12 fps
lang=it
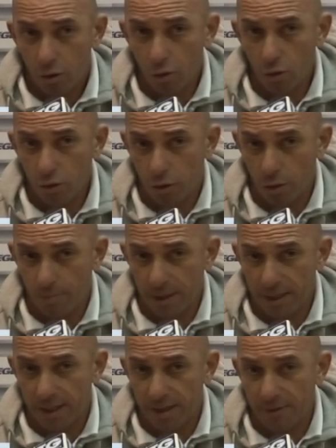contro
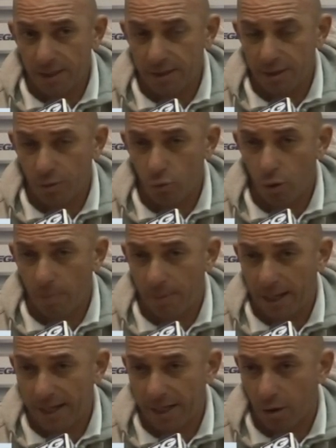praticamente due
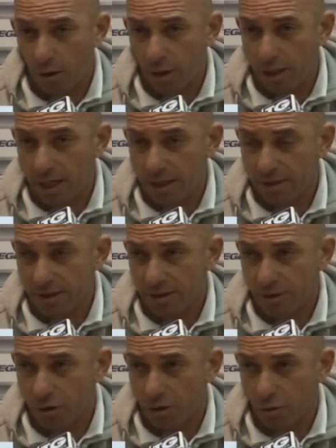palle gol nella
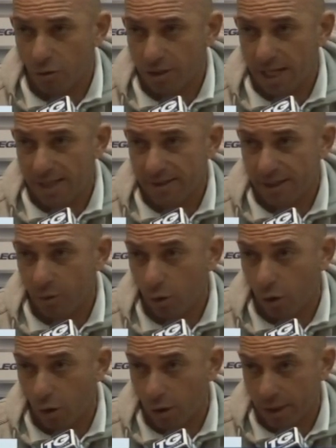stessa circostanza e un
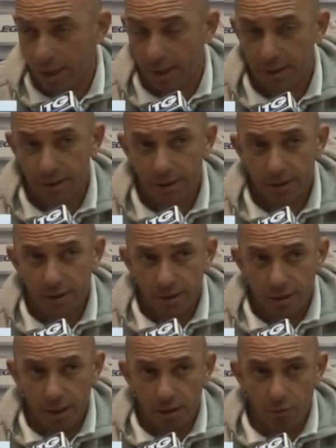corner
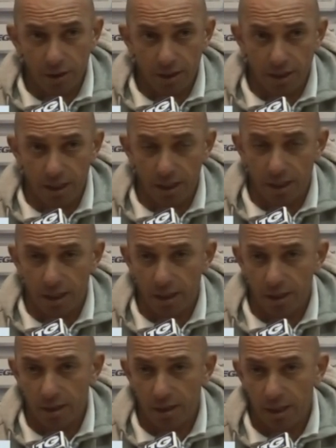e
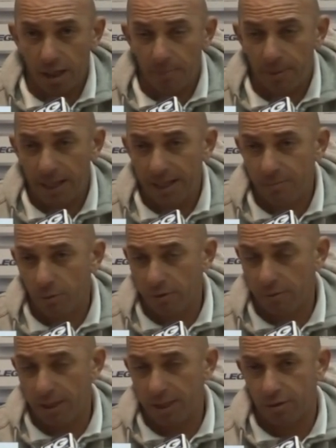quindi a palla in
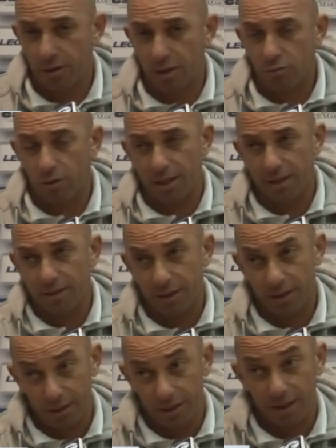movimento la squadra,
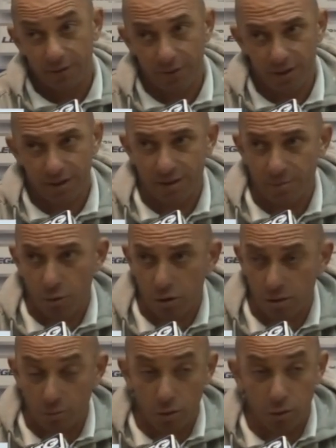è, la difesa si è
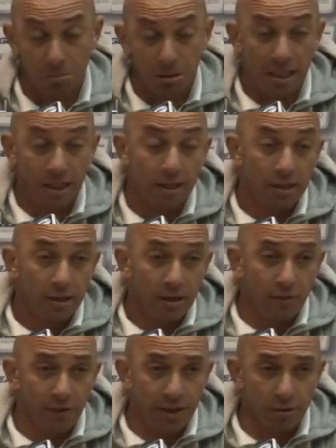mossa molto bene.
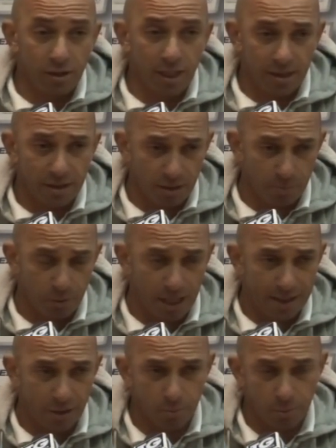Il fatto di essere più
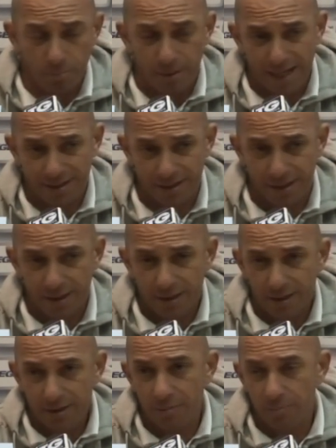alti o più bassi
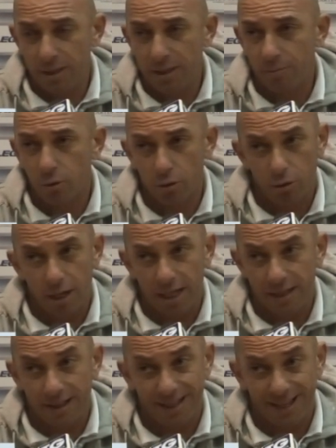dipende molto
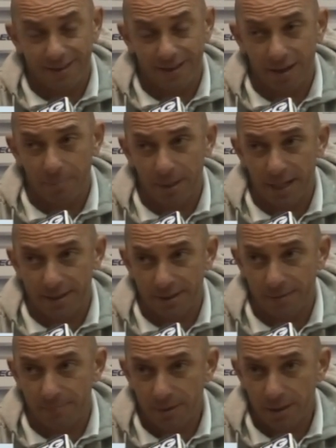anche dagli altri
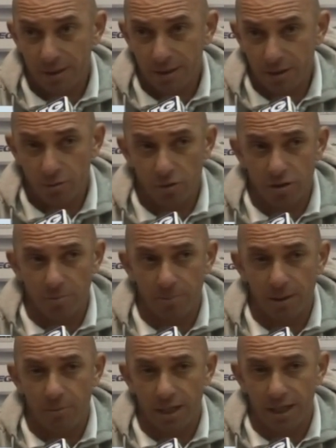reparti se noi
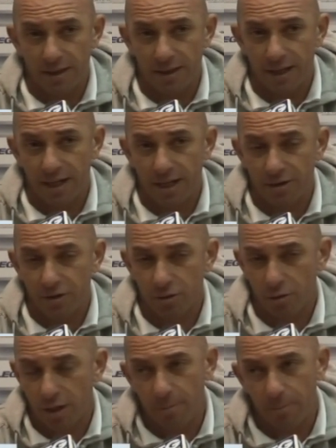sappiamo aggredire nel
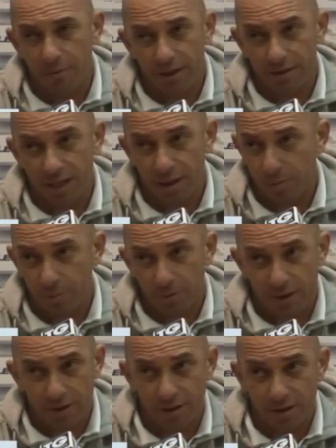centrocampo avversario è più
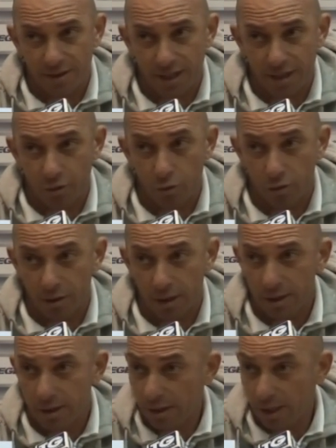facile stare
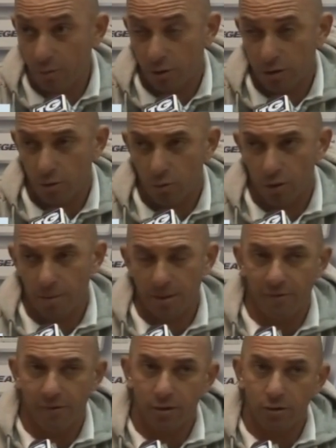corti e questo è quello che
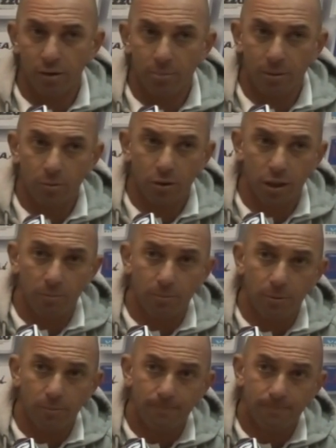abbiamo fatto nel primo
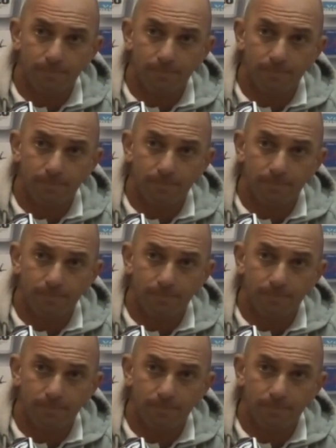tempo.